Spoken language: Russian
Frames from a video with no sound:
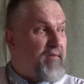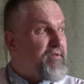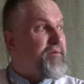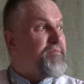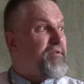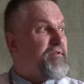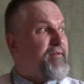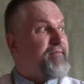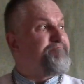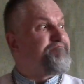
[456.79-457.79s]
на самом-то
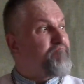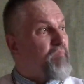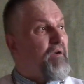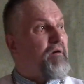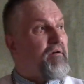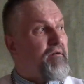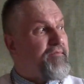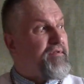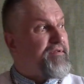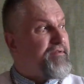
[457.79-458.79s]
деле, а,
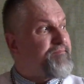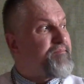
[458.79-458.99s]
в Индии.